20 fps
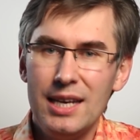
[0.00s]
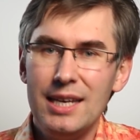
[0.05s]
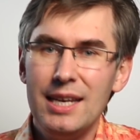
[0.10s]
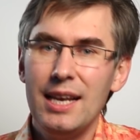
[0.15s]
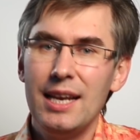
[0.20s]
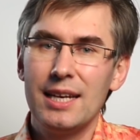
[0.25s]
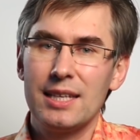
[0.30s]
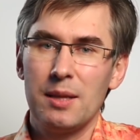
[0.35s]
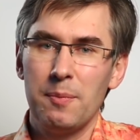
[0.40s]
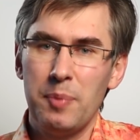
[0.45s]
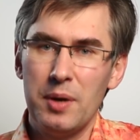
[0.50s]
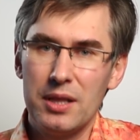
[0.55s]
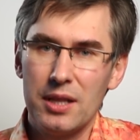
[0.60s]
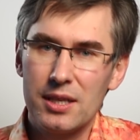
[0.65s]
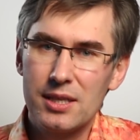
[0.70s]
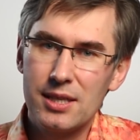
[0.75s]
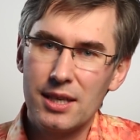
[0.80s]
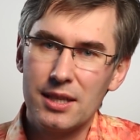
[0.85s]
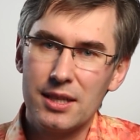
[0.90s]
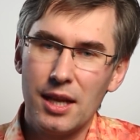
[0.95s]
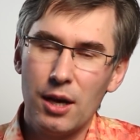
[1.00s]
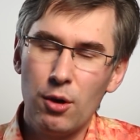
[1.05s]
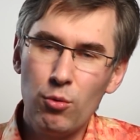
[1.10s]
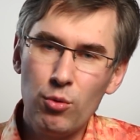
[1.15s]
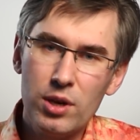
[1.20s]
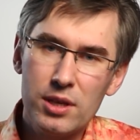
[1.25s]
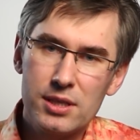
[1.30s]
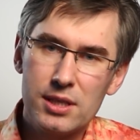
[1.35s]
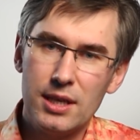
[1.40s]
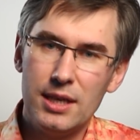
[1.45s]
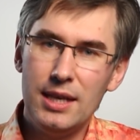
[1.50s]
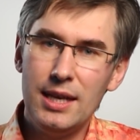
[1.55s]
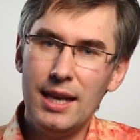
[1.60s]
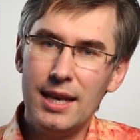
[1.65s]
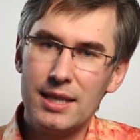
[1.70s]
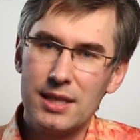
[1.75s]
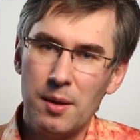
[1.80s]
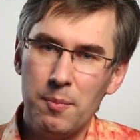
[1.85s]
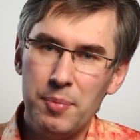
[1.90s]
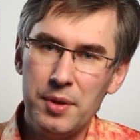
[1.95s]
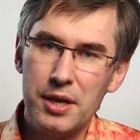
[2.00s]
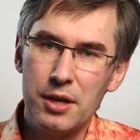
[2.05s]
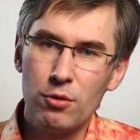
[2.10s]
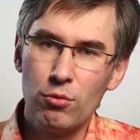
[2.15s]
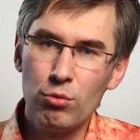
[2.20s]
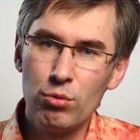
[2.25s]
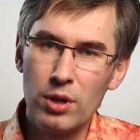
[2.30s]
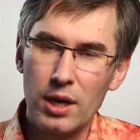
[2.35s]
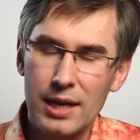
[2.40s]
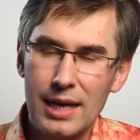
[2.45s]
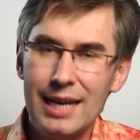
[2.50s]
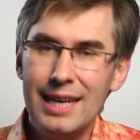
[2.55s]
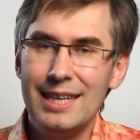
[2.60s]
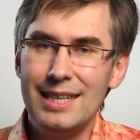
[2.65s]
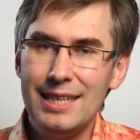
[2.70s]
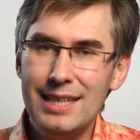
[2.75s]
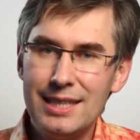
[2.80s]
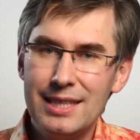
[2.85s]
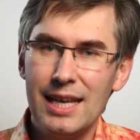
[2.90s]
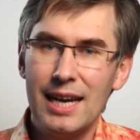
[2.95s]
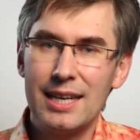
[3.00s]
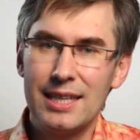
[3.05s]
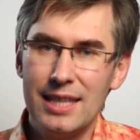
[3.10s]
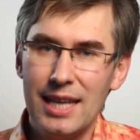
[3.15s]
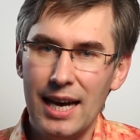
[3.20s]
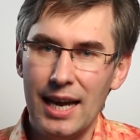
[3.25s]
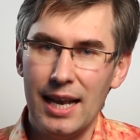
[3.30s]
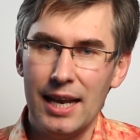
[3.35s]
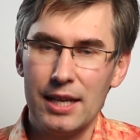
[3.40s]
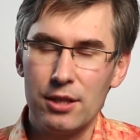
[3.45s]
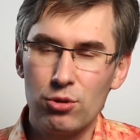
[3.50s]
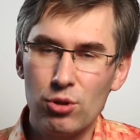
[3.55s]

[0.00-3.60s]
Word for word: или это полноценная улица, или это переулок и так далее.